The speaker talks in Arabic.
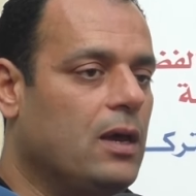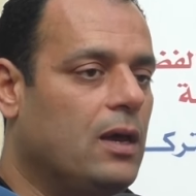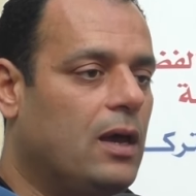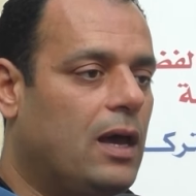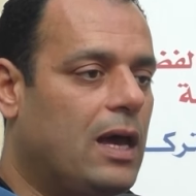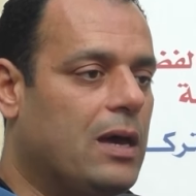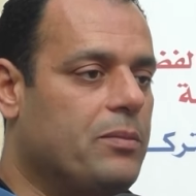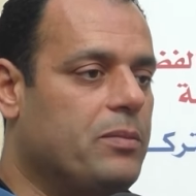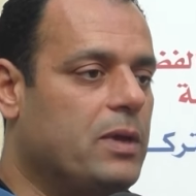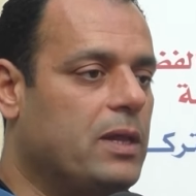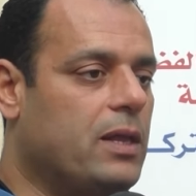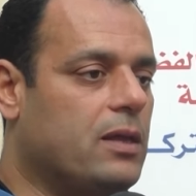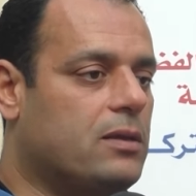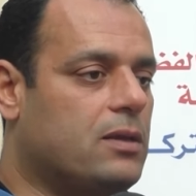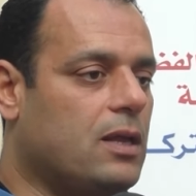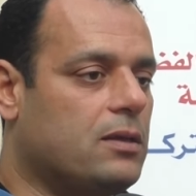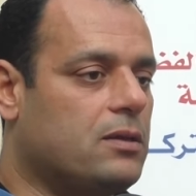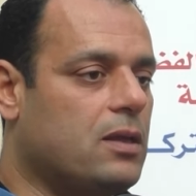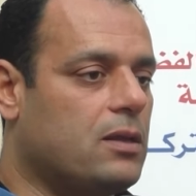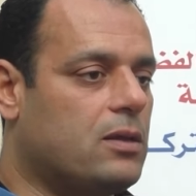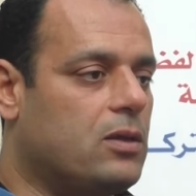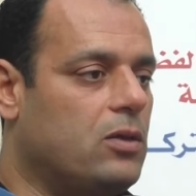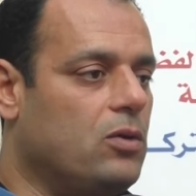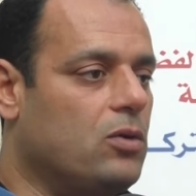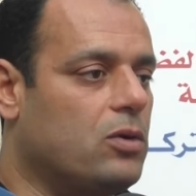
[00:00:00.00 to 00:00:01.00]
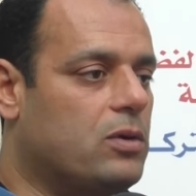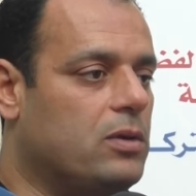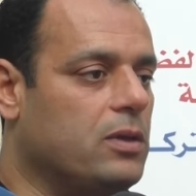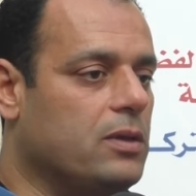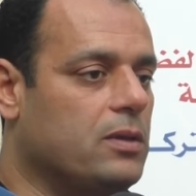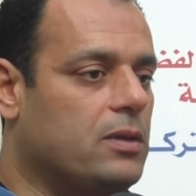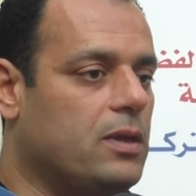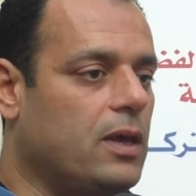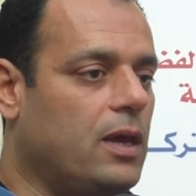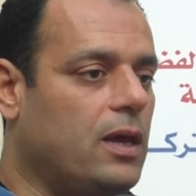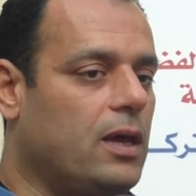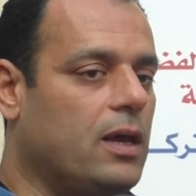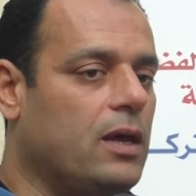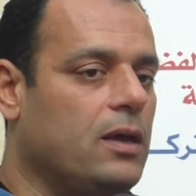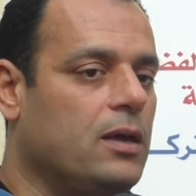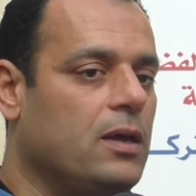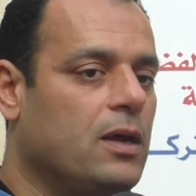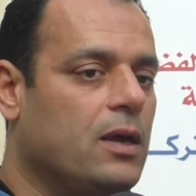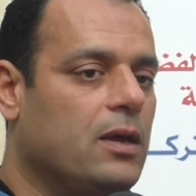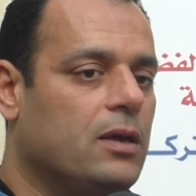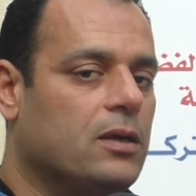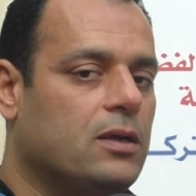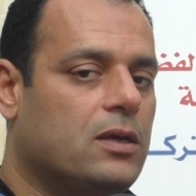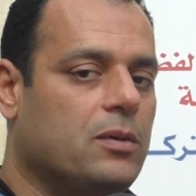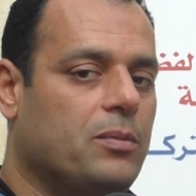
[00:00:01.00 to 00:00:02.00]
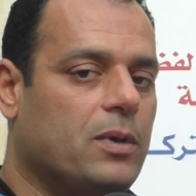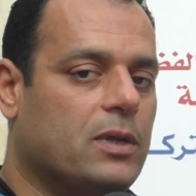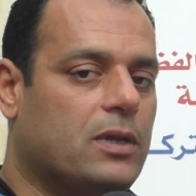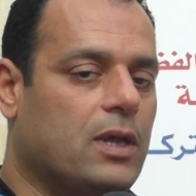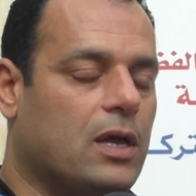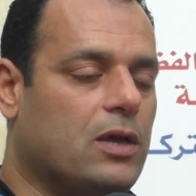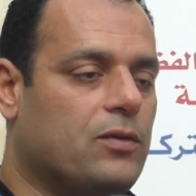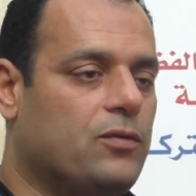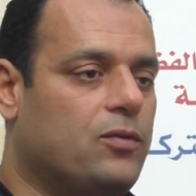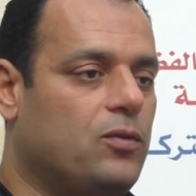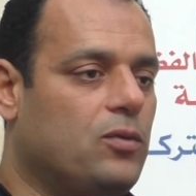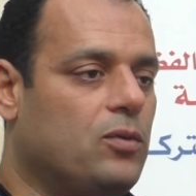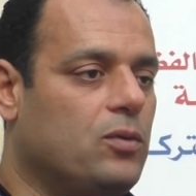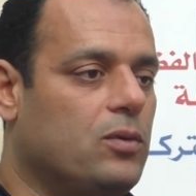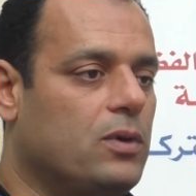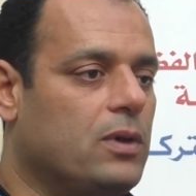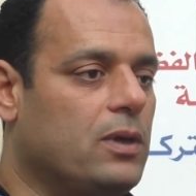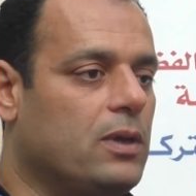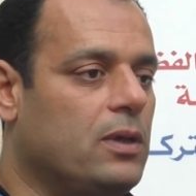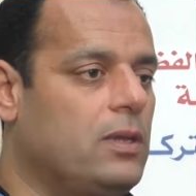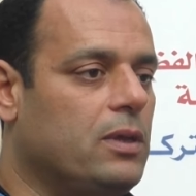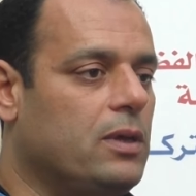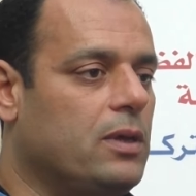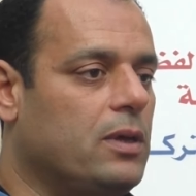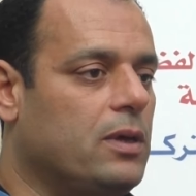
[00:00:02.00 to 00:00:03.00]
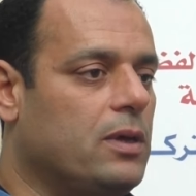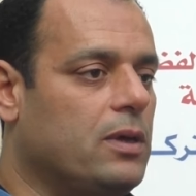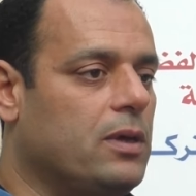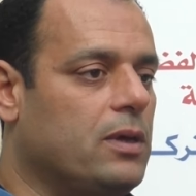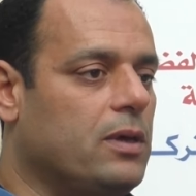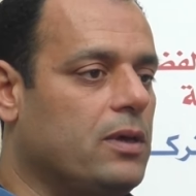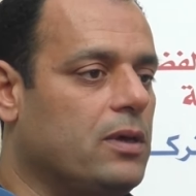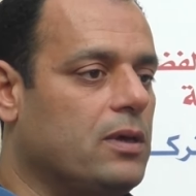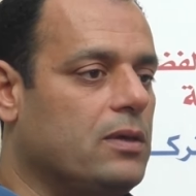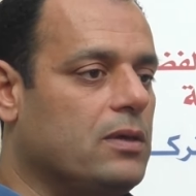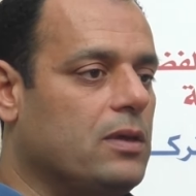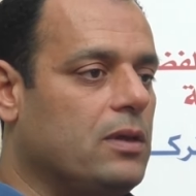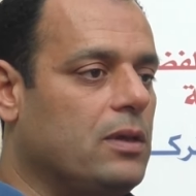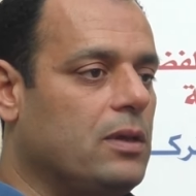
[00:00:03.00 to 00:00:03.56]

حملات اعطت الاكل نتاعها كما تعرفوا آه،